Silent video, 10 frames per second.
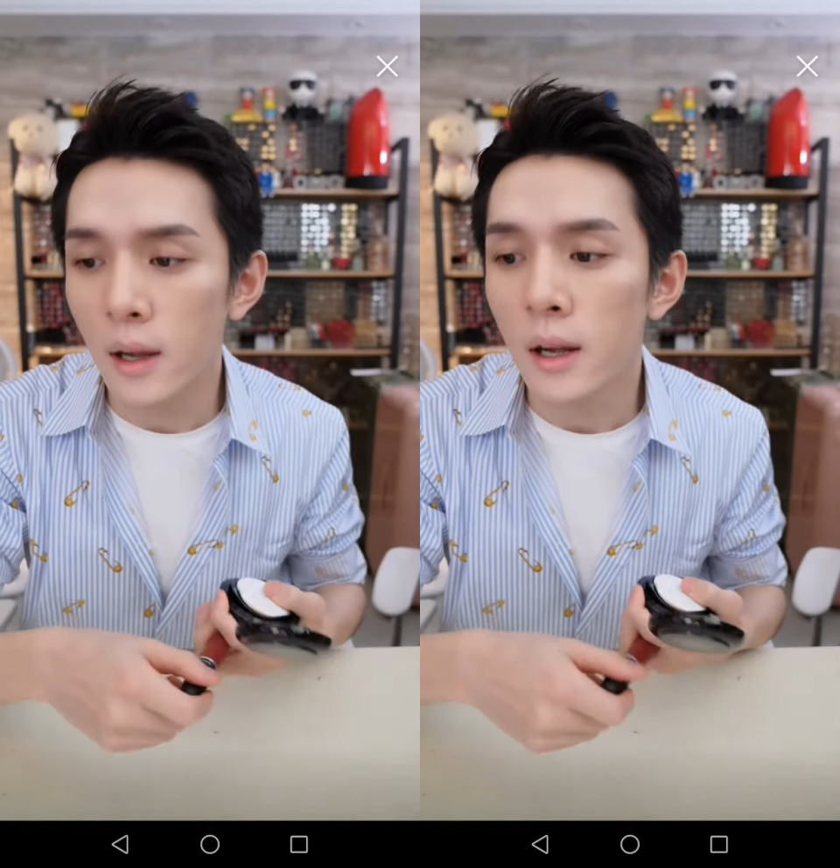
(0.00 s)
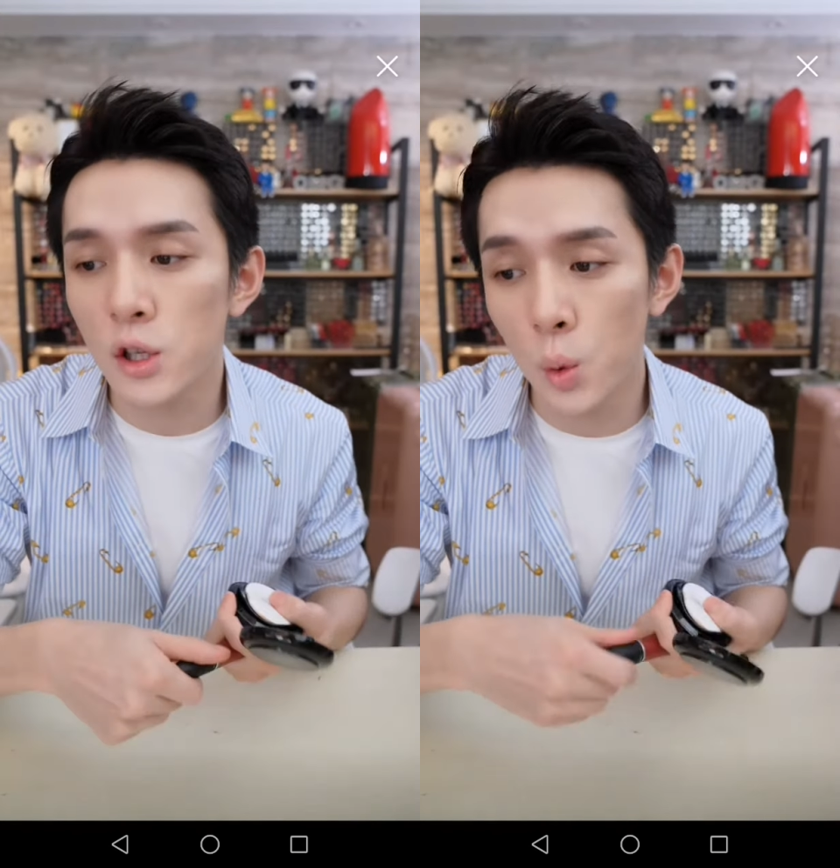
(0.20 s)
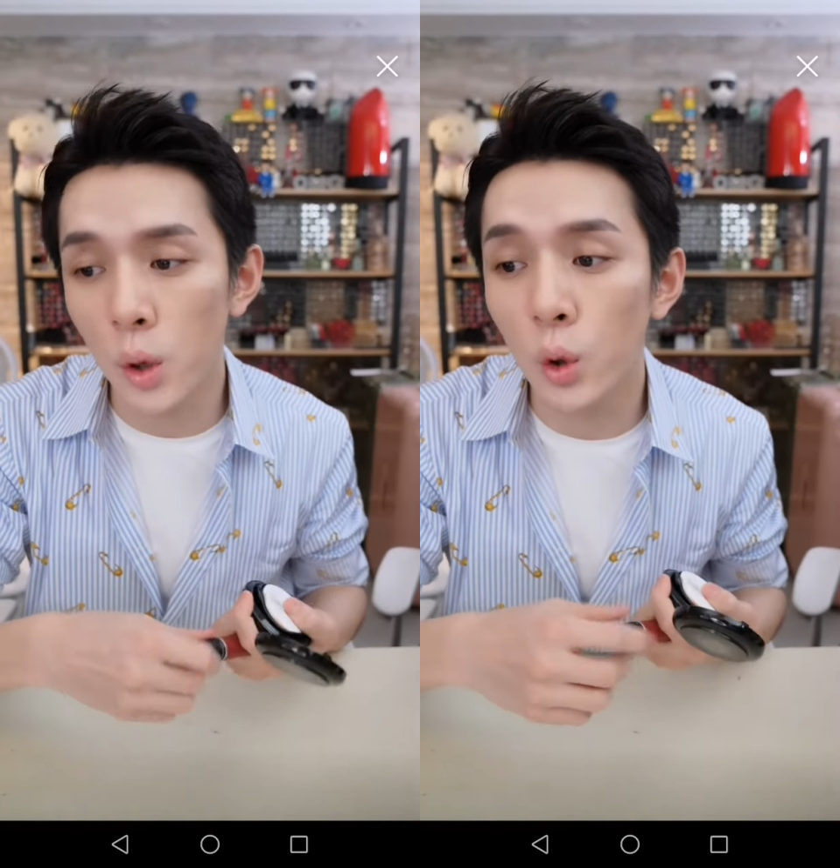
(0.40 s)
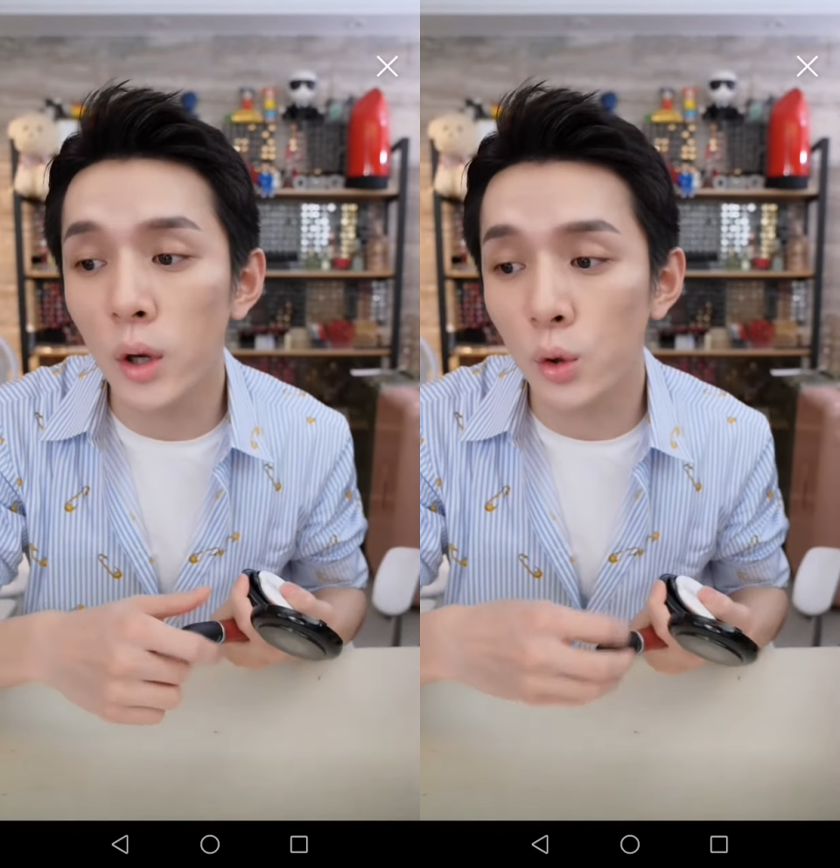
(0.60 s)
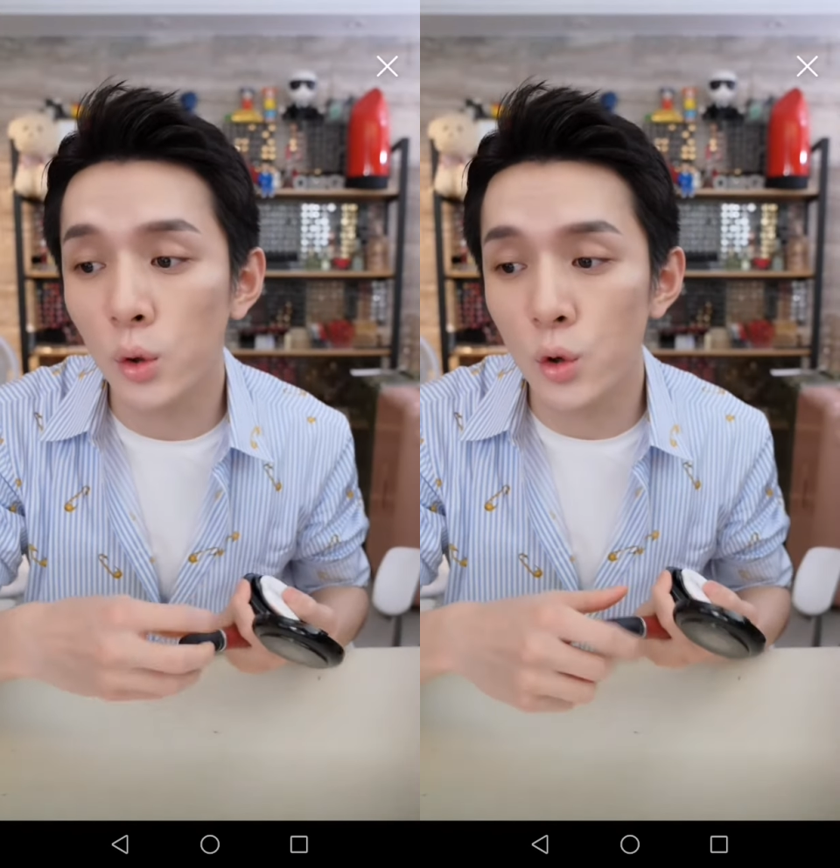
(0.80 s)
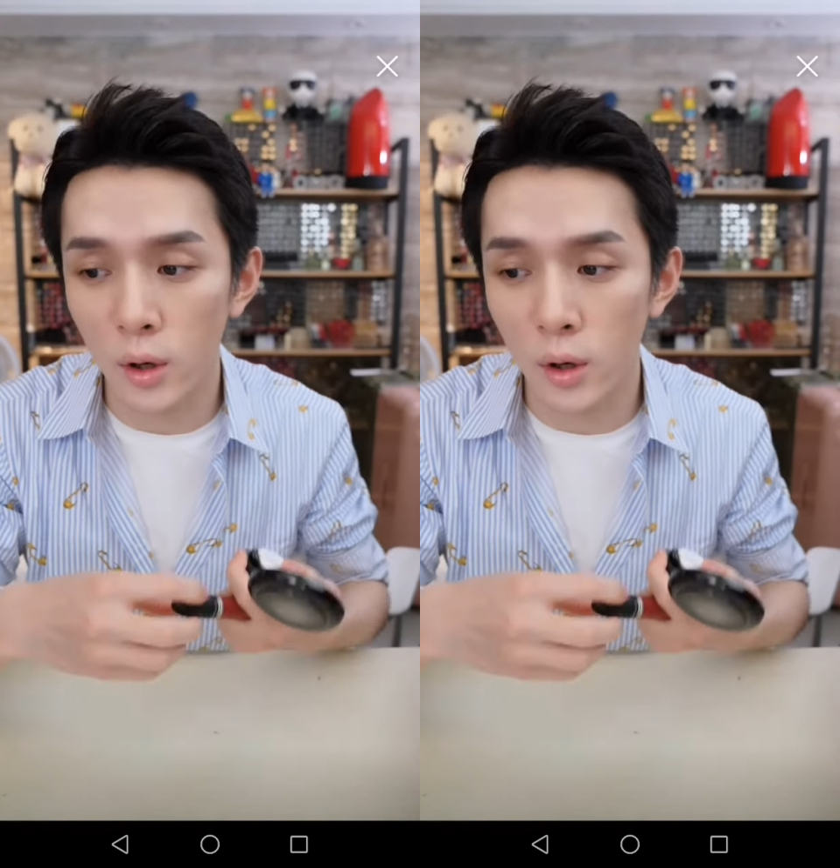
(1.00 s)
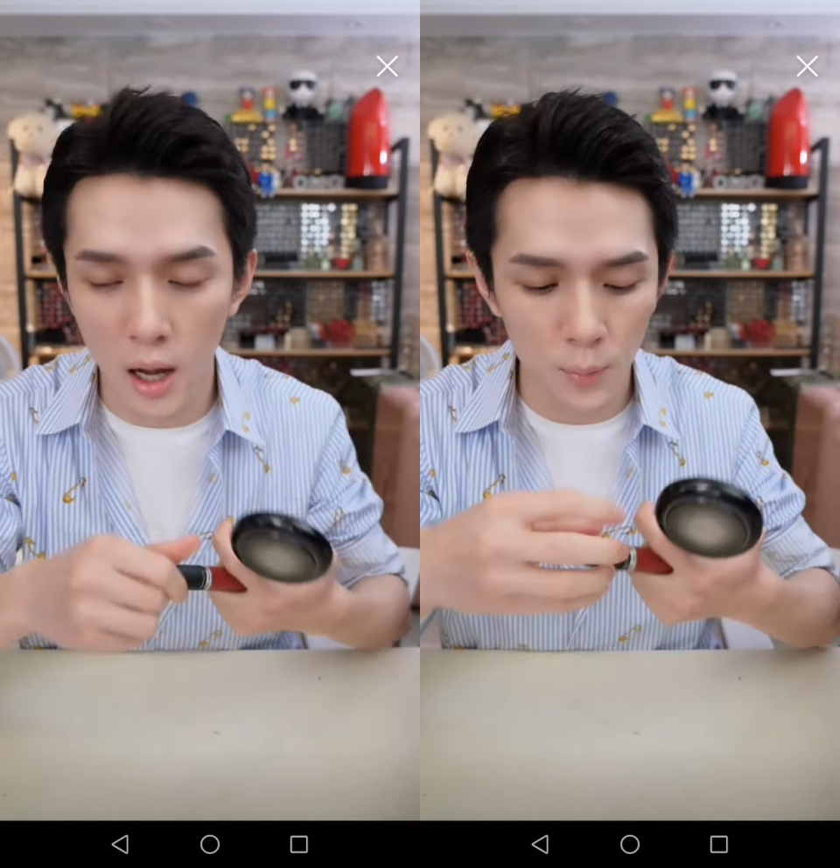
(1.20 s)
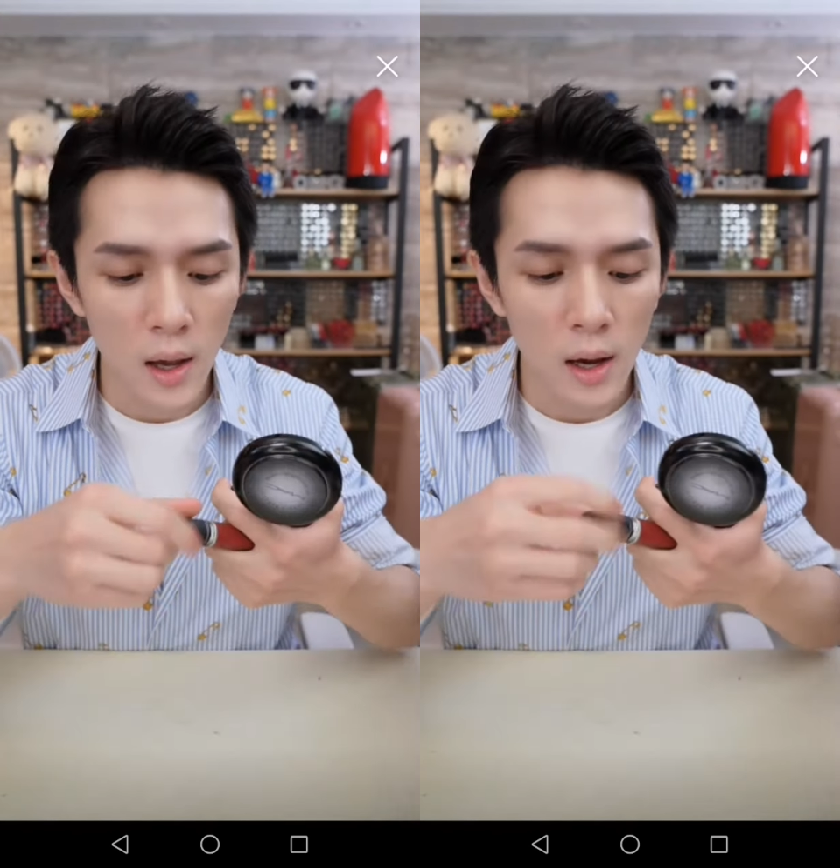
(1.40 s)
是。但是我会涂很多的润唇
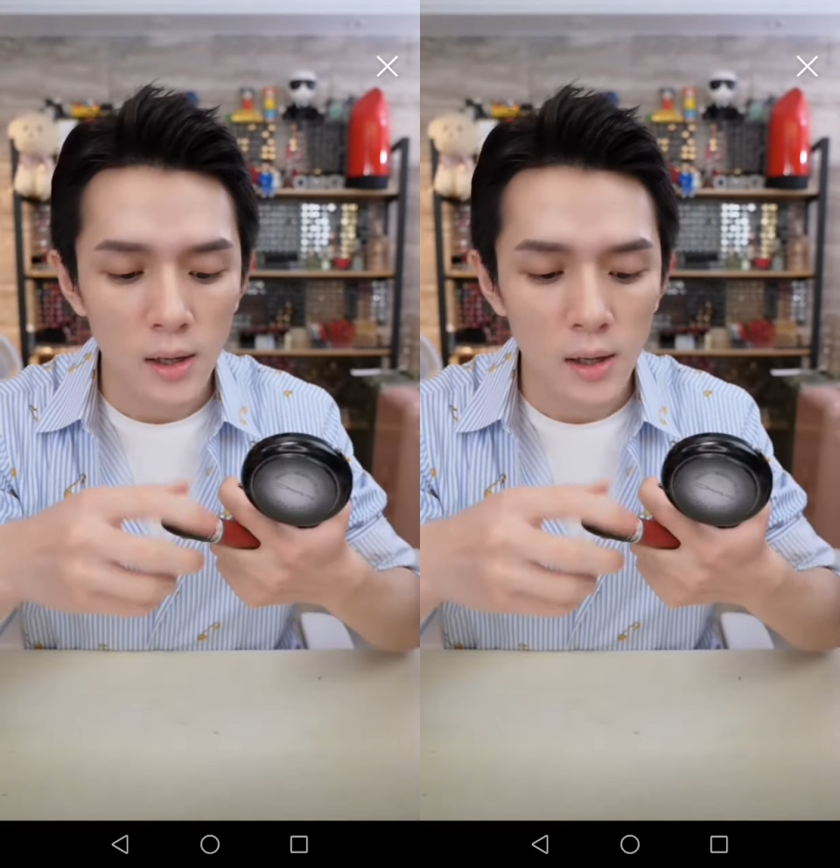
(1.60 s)
膏。是。